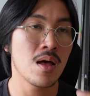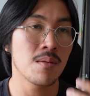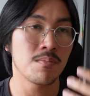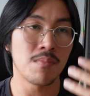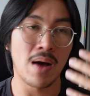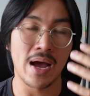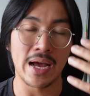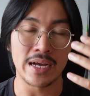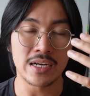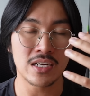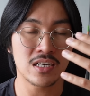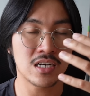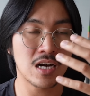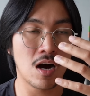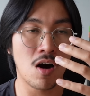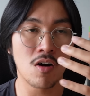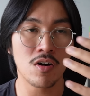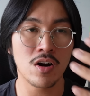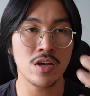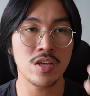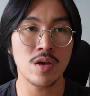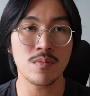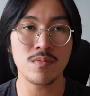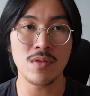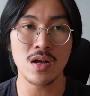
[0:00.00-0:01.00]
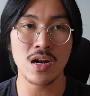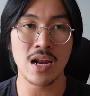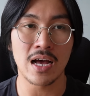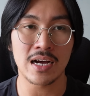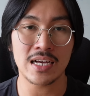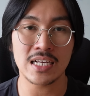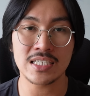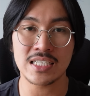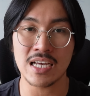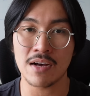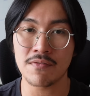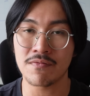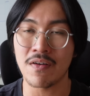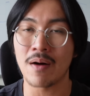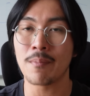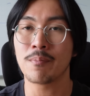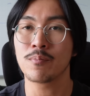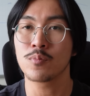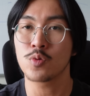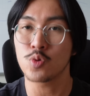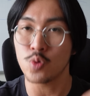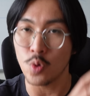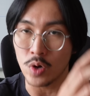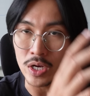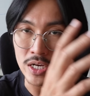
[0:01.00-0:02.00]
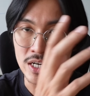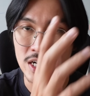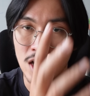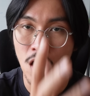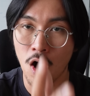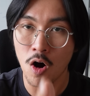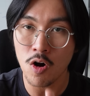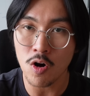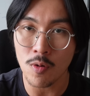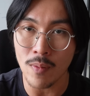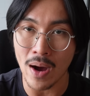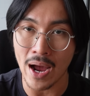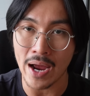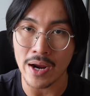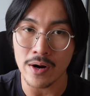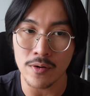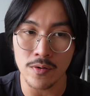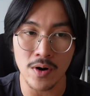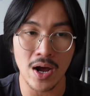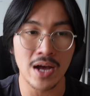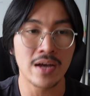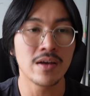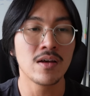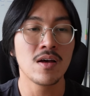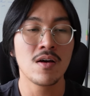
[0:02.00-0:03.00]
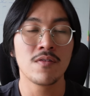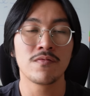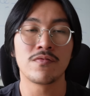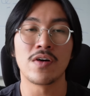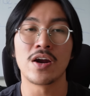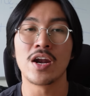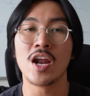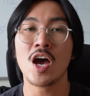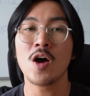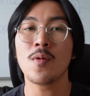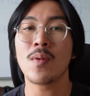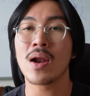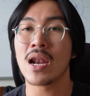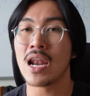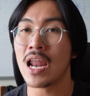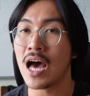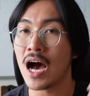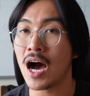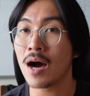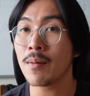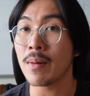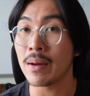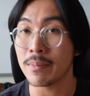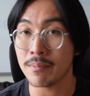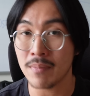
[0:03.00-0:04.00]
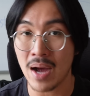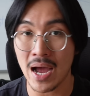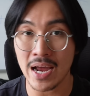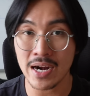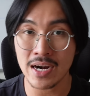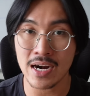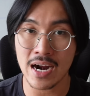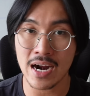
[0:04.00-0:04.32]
bạn coi nó giống như là cái sản phẩm tuyệt đối của bạn, right? Và nếu mà lỡ bạn bán